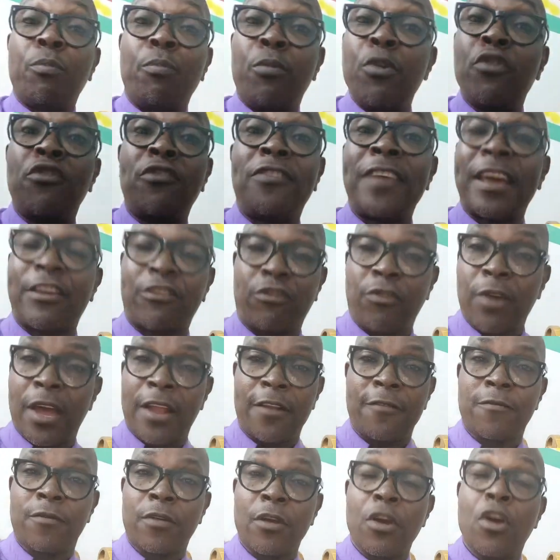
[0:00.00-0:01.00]
but
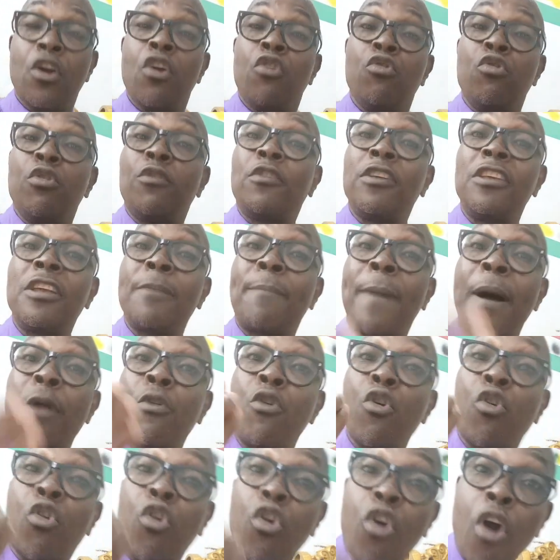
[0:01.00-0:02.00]
sexuel. N'utilisez pas
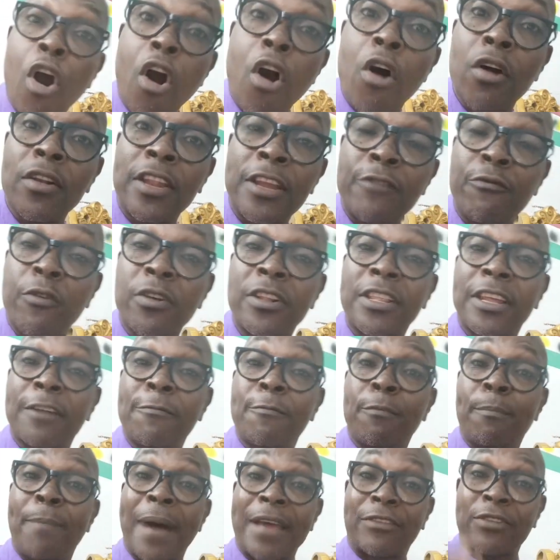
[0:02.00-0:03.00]
le corps de votre...
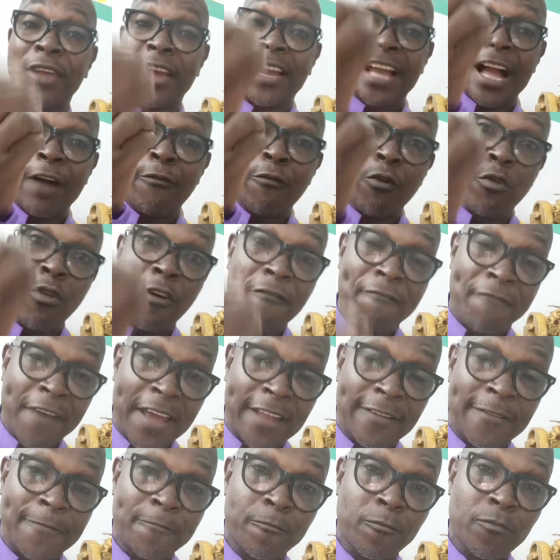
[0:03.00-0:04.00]
Parce que quand vous le
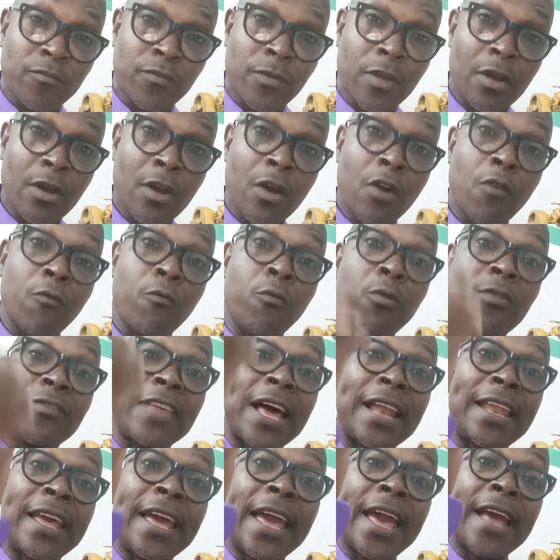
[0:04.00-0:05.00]
faites, vous
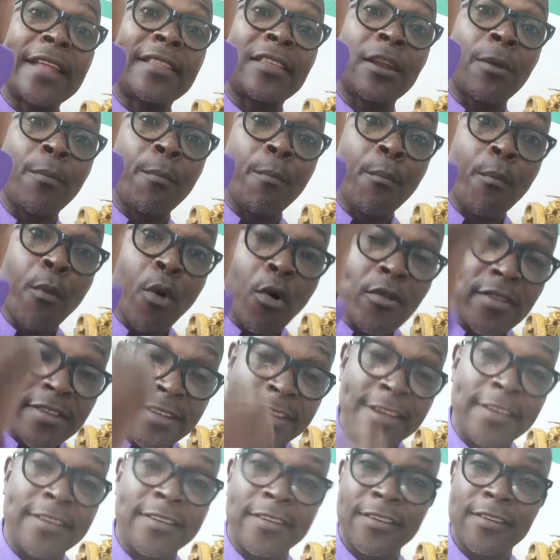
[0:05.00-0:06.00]
allez être
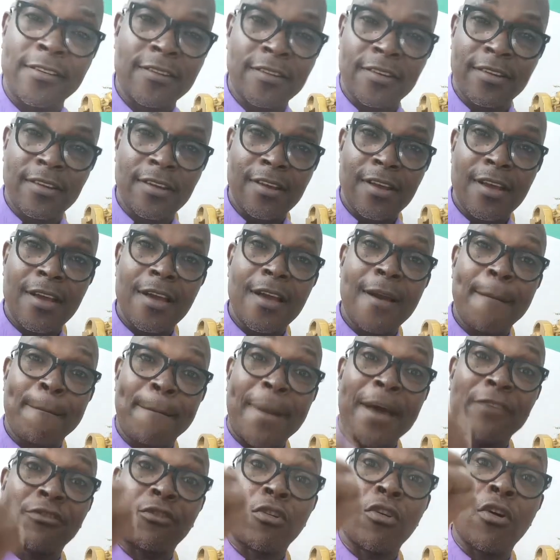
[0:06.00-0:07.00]
maudit.
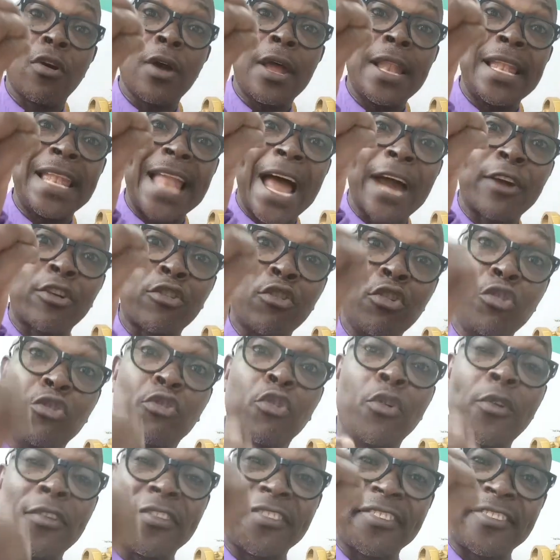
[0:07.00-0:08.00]
Parce que la
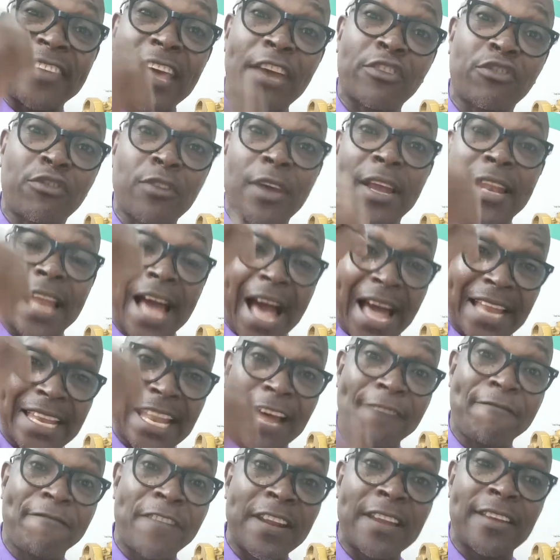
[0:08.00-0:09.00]
culture sexuelle en
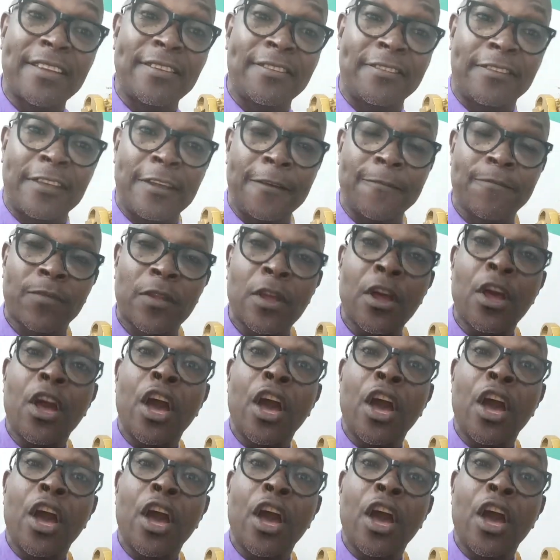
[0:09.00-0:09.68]
Afrique ici